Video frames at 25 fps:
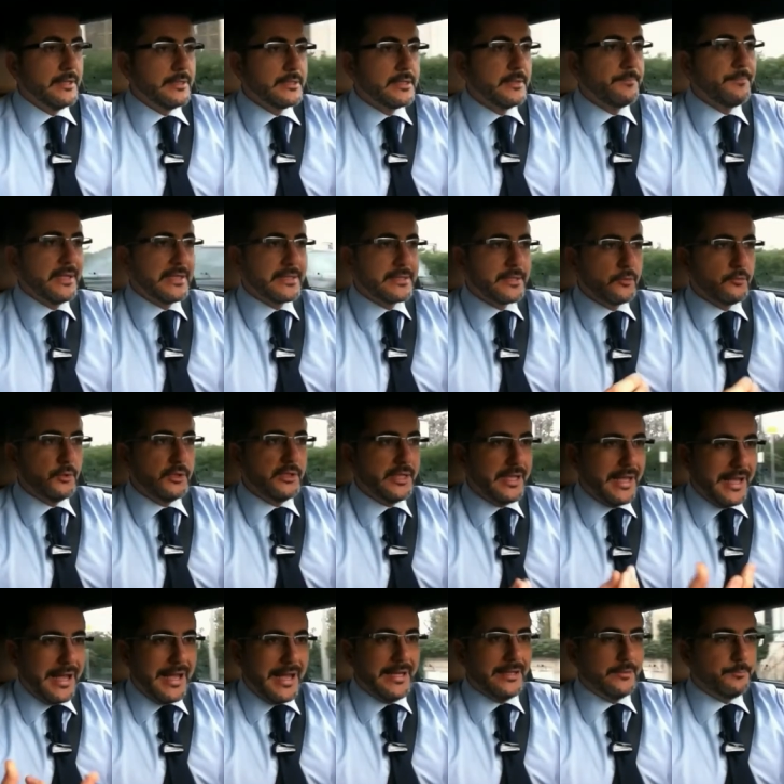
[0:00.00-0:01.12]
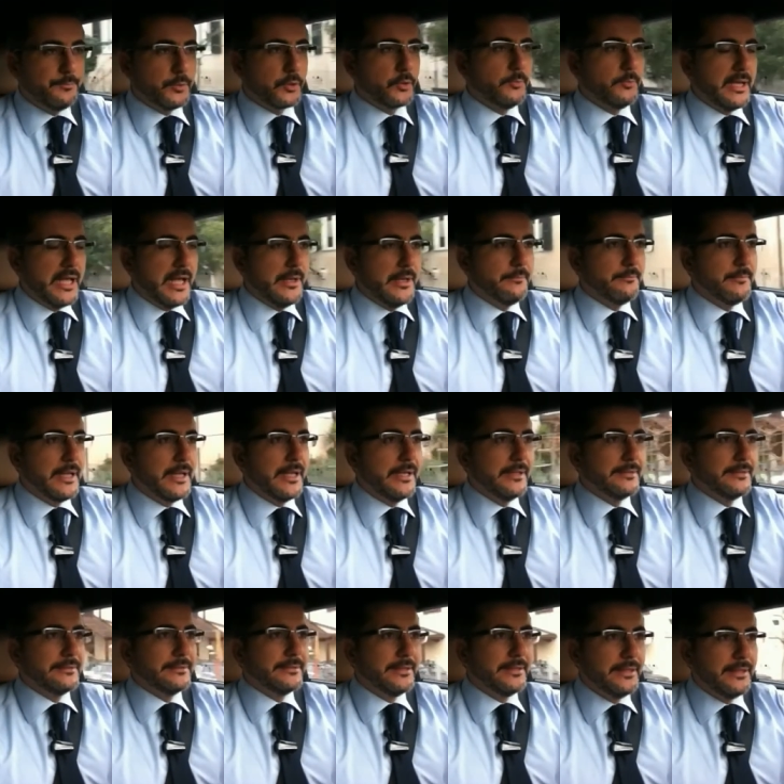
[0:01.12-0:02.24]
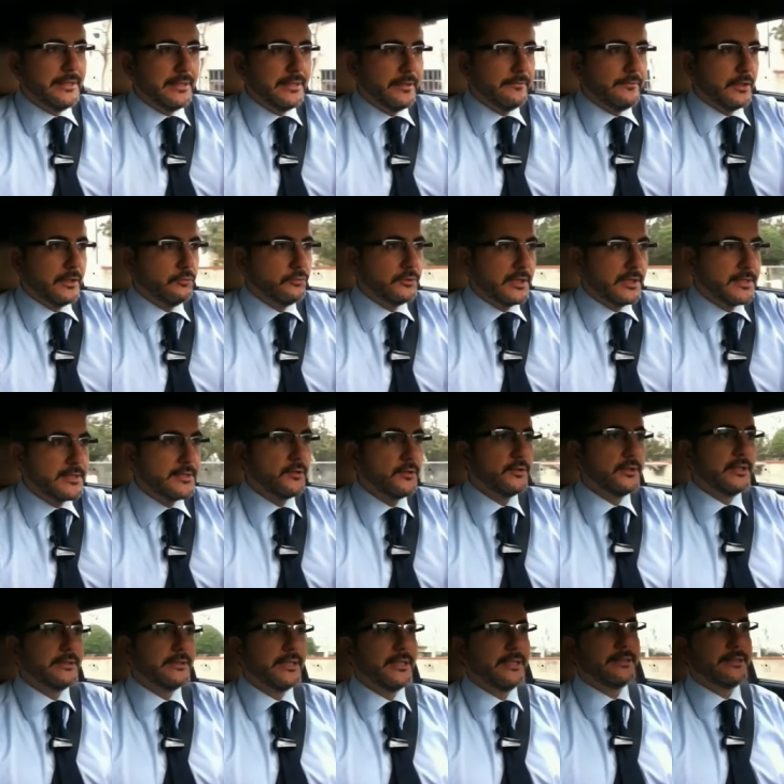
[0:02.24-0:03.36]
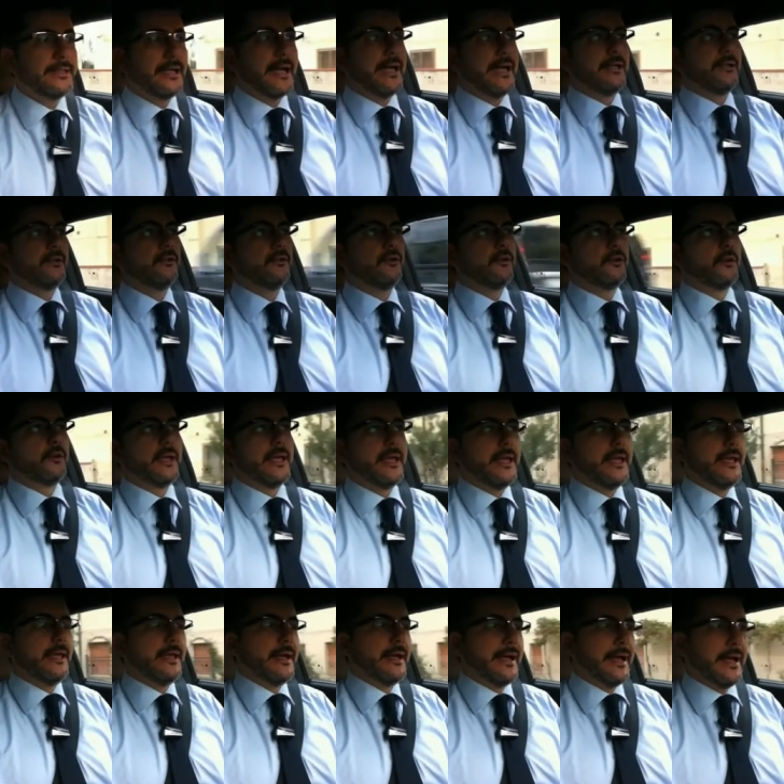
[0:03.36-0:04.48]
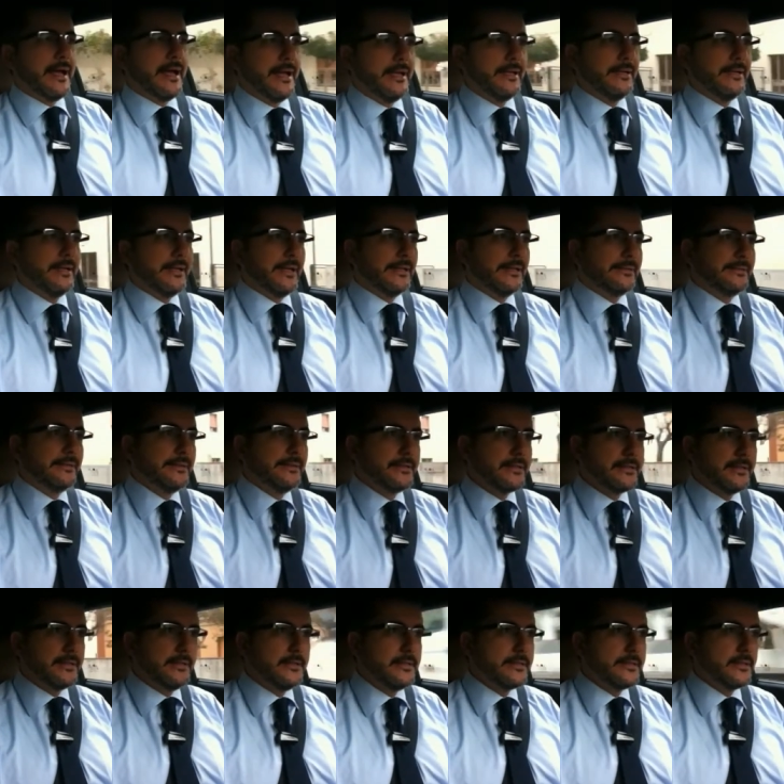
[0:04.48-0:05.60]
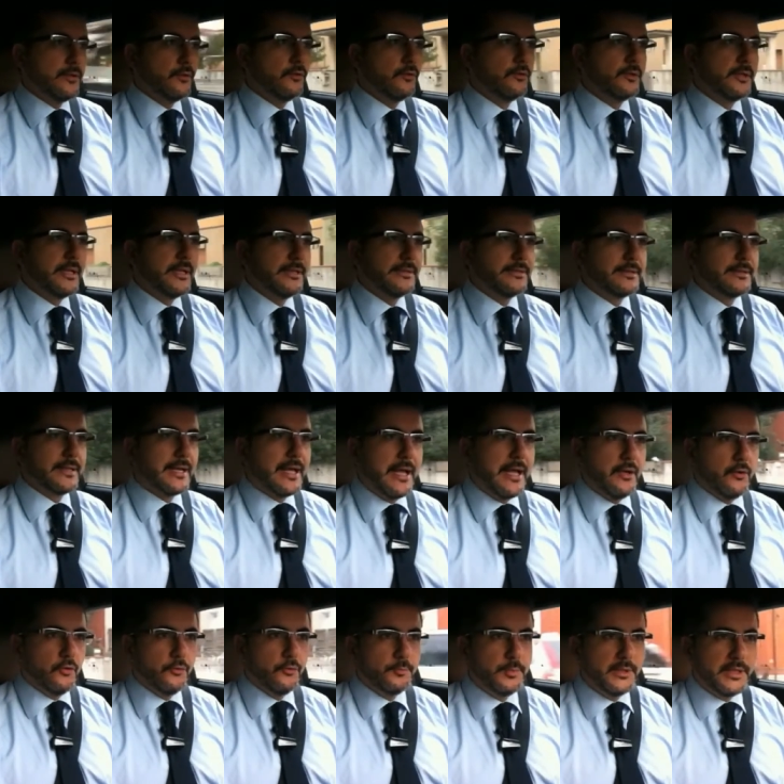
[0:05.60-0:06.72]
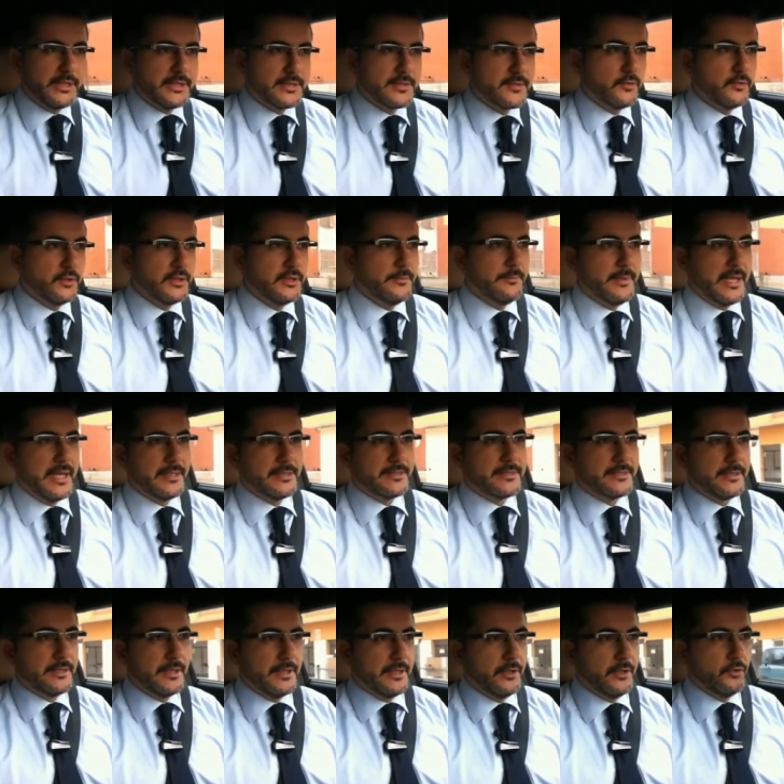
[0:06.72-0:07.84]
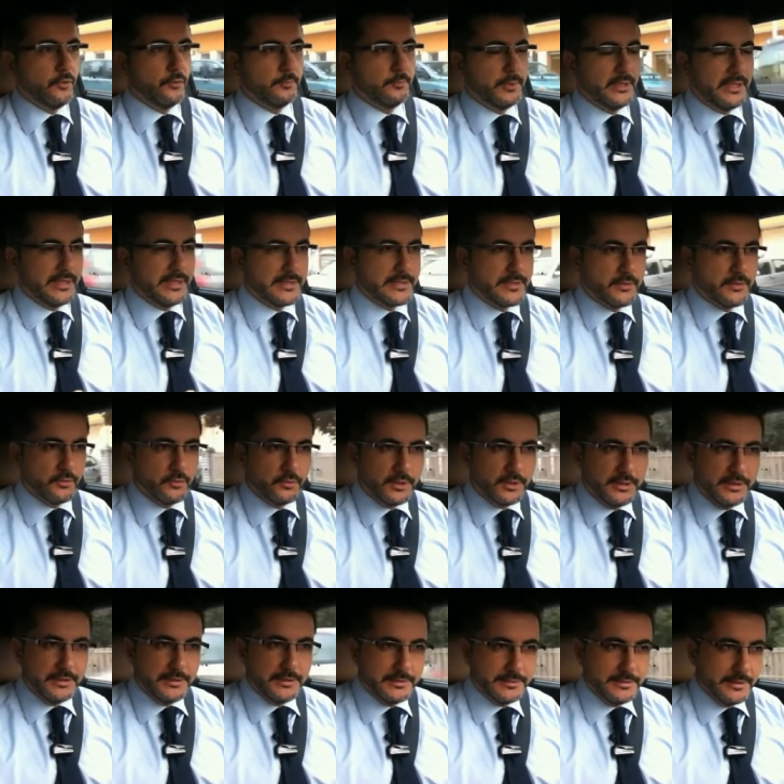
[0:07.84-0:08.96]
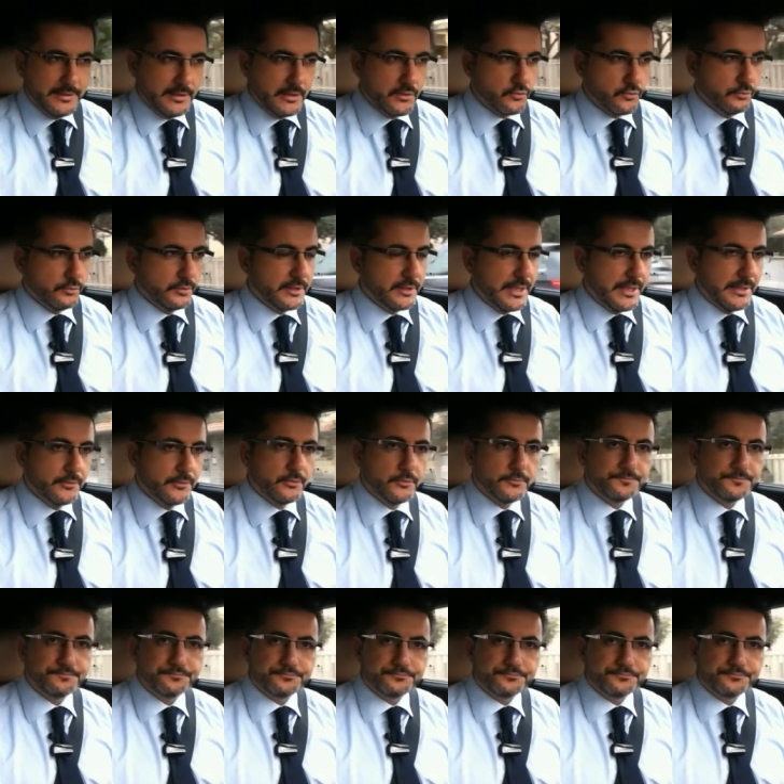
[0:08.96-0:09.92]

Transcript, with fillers: Si passa quindi al problema della valutazione del danno e alla distinzione tra obbligazioni di mezzi e obbligazioni di risultato.